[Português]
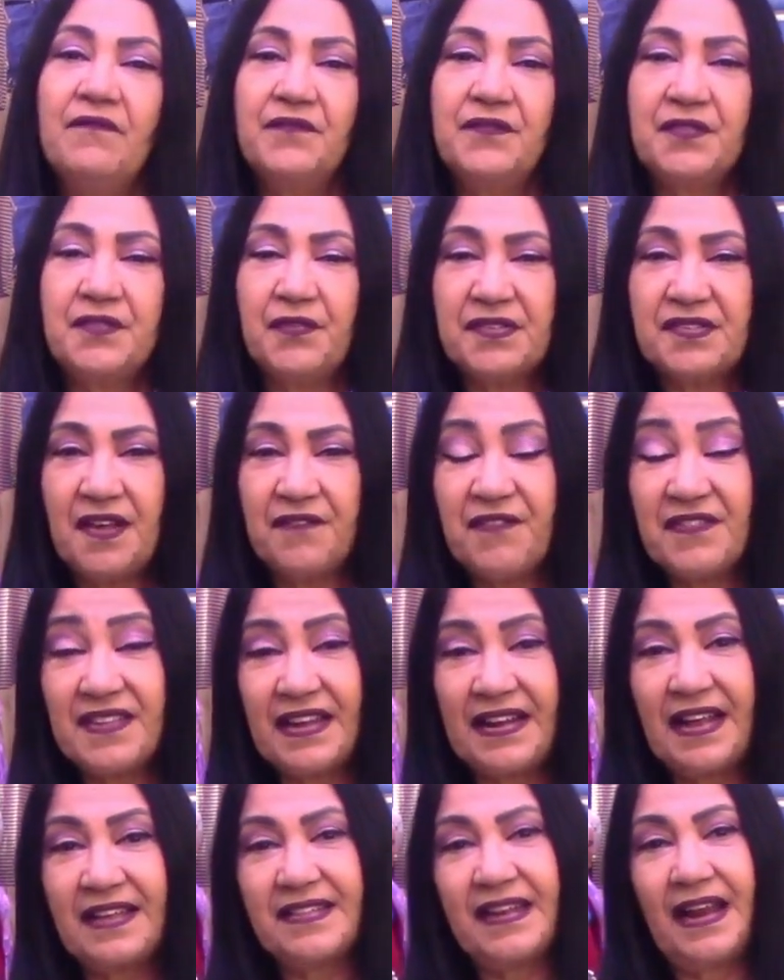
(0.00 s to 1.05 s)
Se você
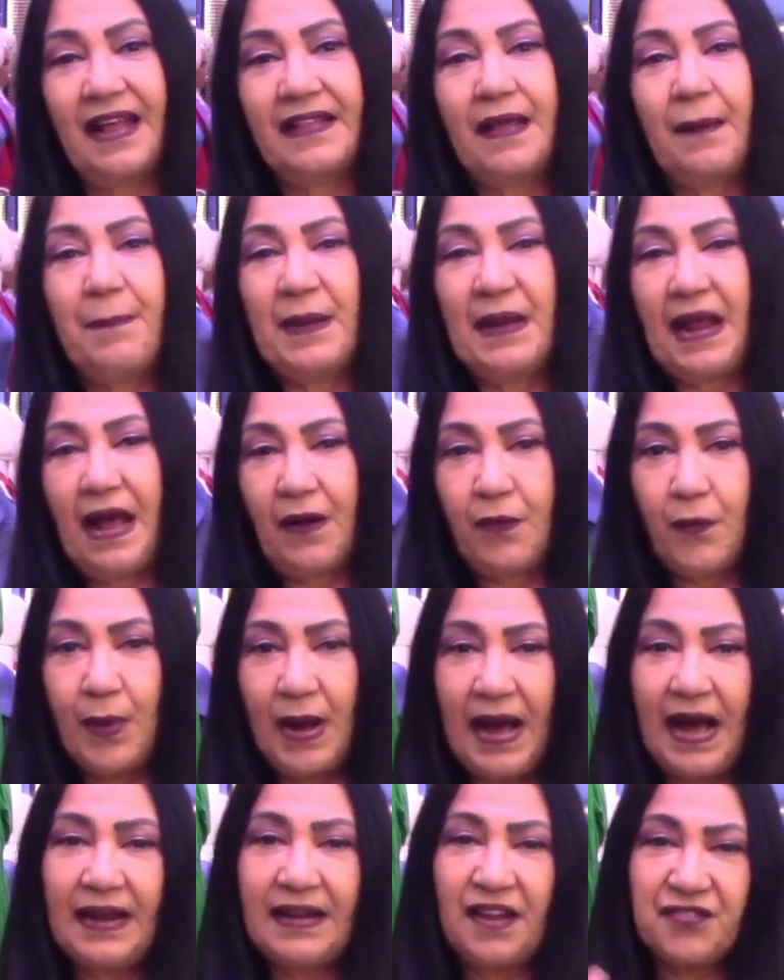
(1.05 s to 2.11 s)
fizer a entrada pela
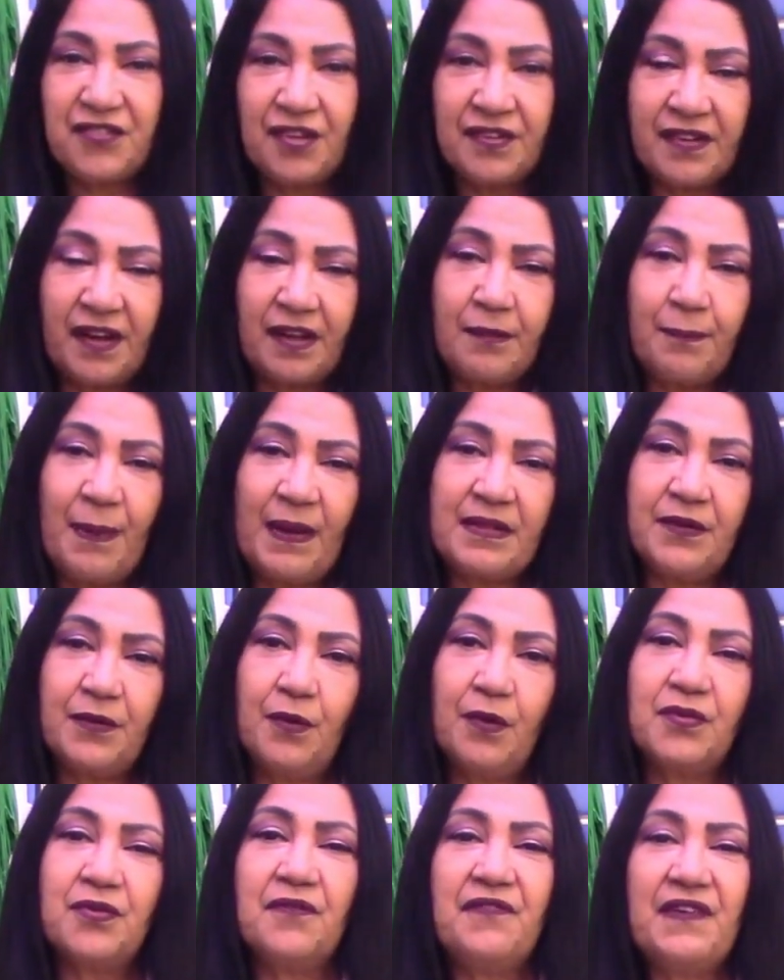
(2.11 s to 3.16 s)
rua Alexandrino
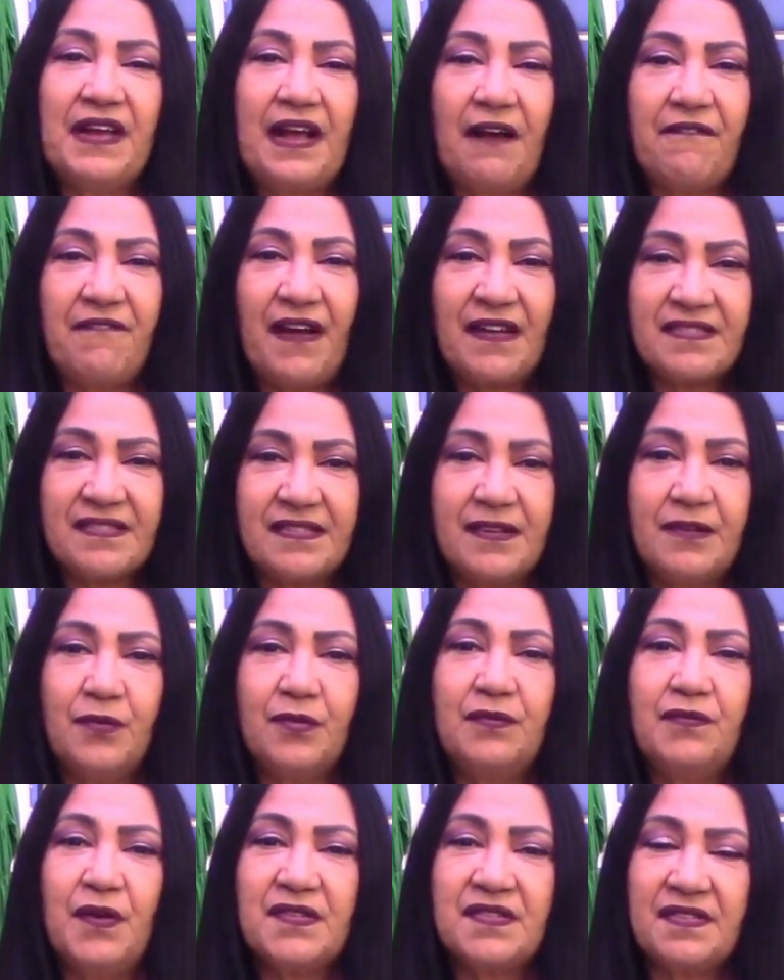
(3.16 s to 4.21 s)
Pedroso, fica
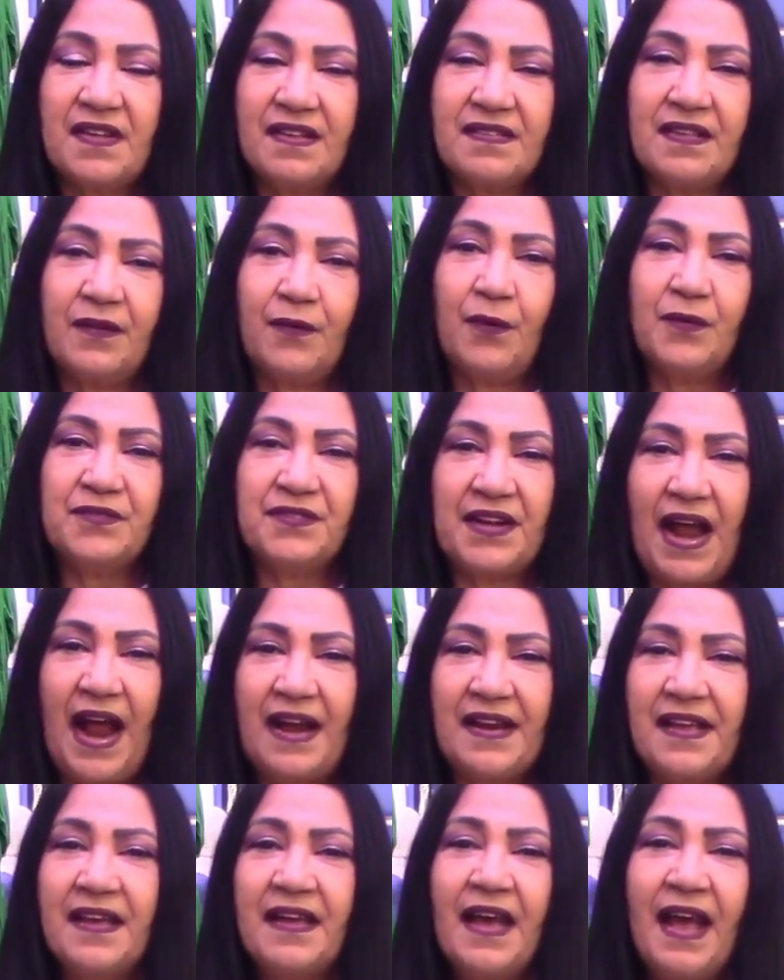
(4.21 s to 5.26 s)
facinho de vocês
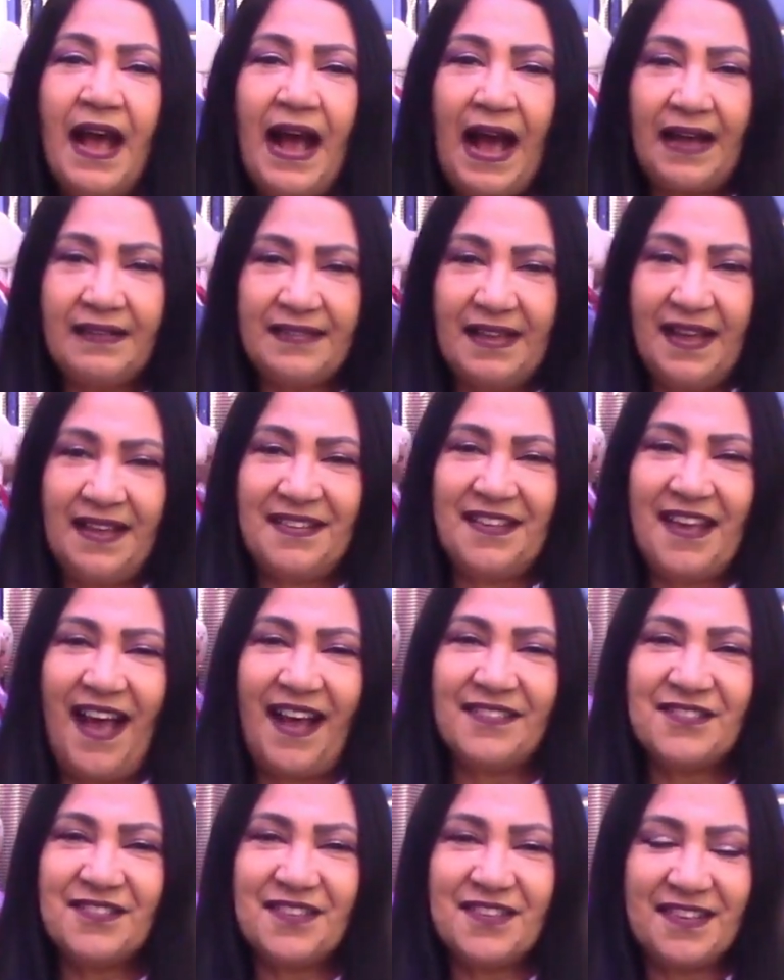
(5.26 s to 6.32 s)
encontrarem a
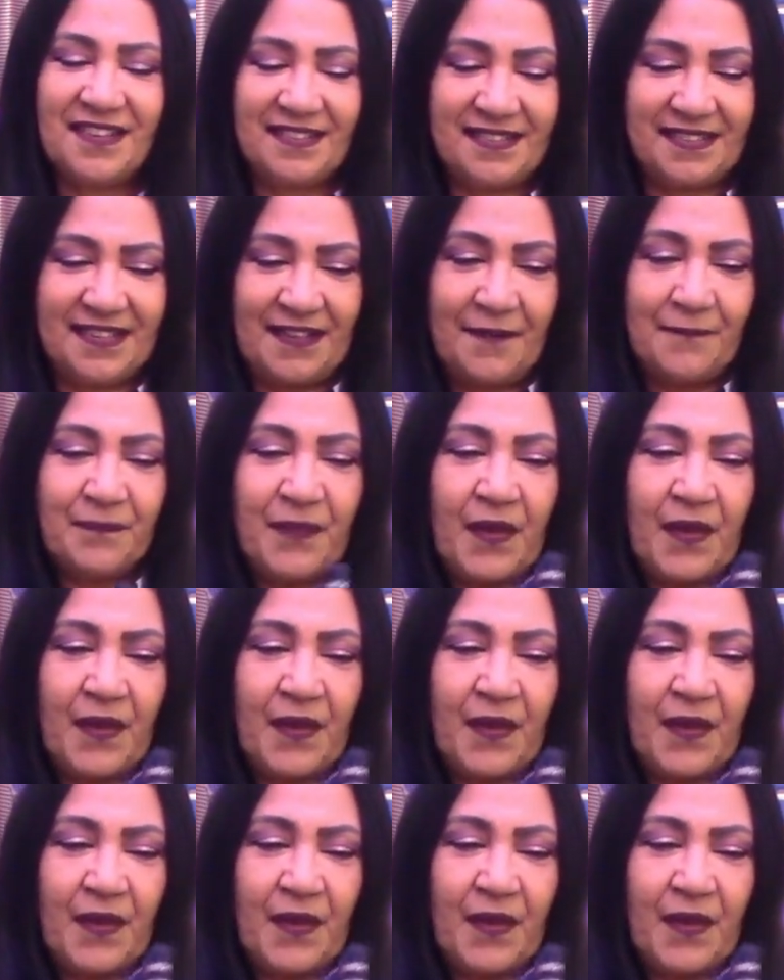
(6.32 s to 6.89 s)
DNA Jeans.